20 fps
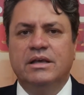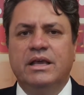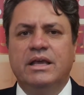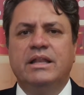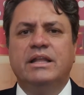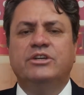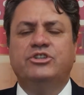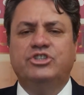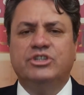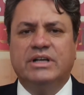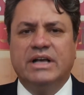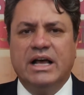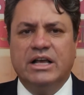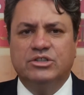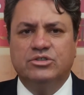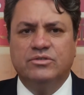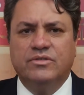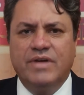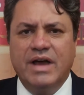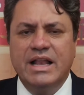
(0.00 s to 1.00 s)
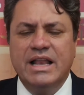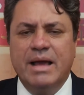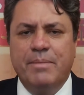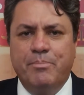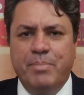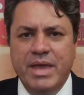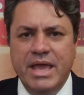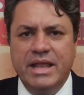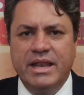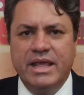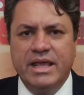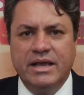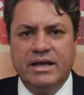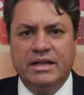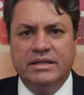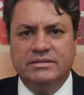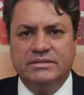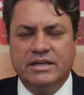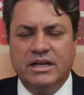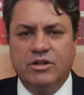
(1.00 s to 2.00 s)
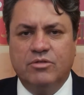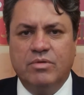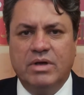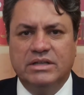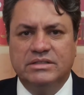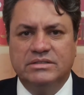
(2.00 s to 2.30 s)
E neste caso, vale a pena ingressar com a